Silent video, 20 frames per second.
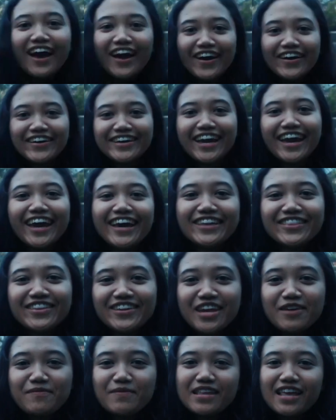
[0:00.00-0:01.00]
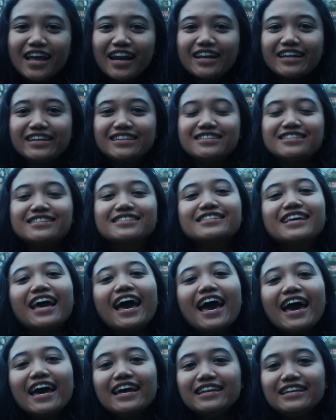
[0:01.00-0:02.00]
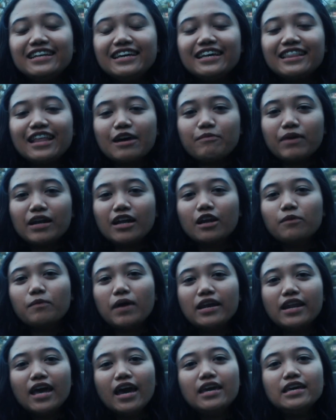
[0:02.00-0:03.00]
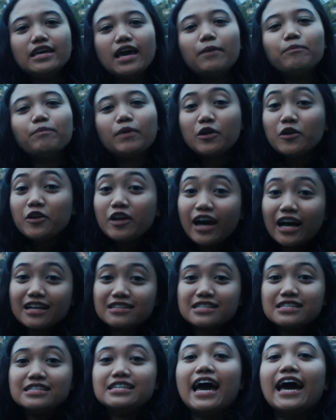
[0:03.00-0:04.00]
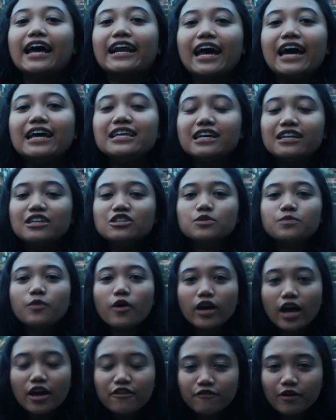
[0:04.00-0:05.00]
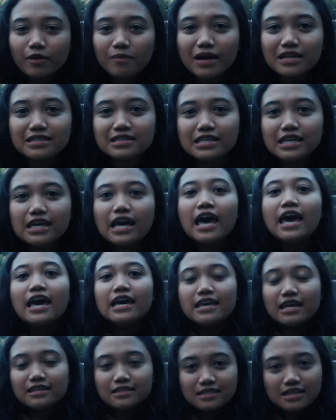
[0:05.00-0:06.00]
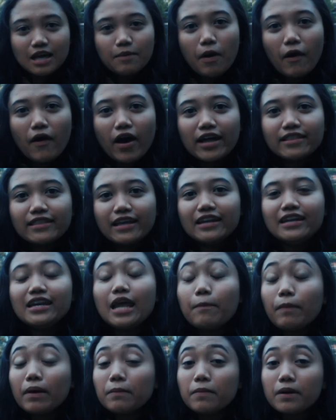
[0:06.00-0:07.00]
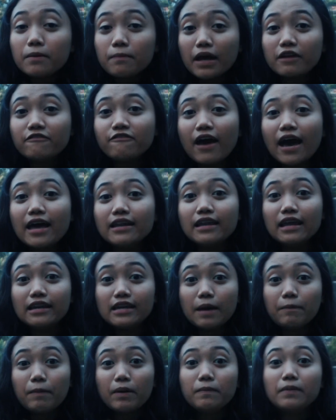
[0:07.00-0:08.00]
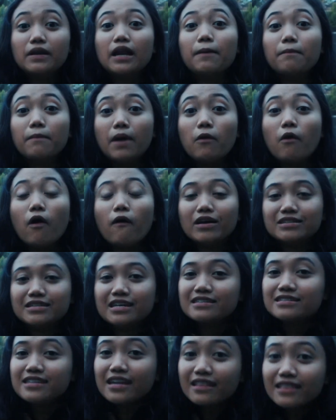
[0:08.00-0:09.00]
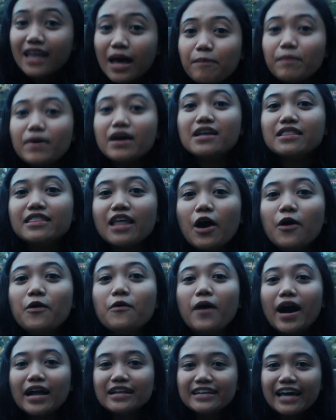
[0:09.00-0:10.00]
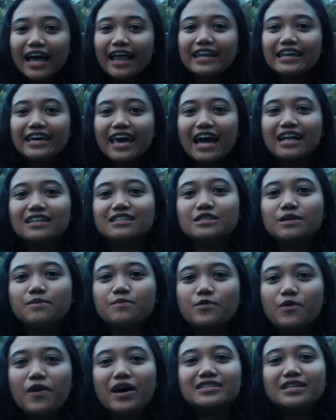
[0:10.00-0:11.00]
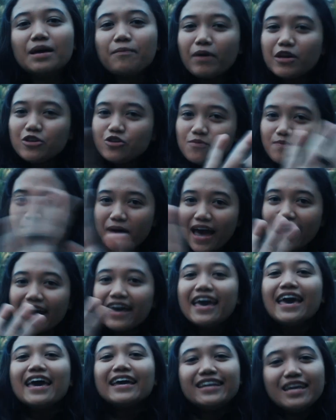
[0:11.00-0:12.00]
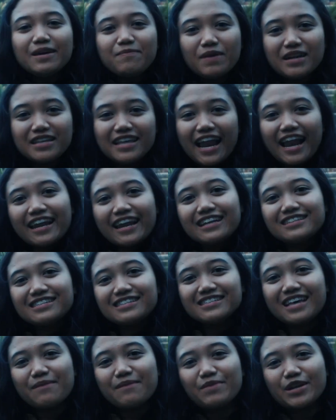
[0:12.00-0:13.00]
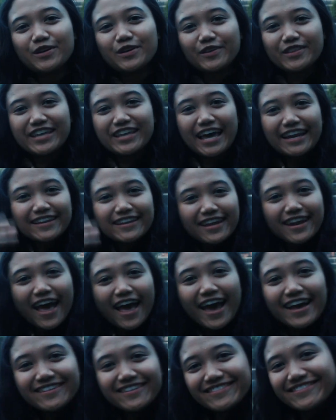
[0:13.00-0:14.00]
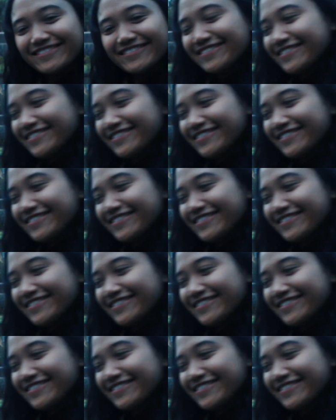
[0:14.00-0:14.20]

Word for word: Oke, itu dia perjalanan Siska di Taman Armada yang penuh dengan sejarah. Jadi semoga informasi yang Siska bawakan tadi dapat bermanfaat dan dapat menambah wawasan serta pengetahuan kalian semua. Sampai jumpa di perjalanan Siska berikutnya. Dadah!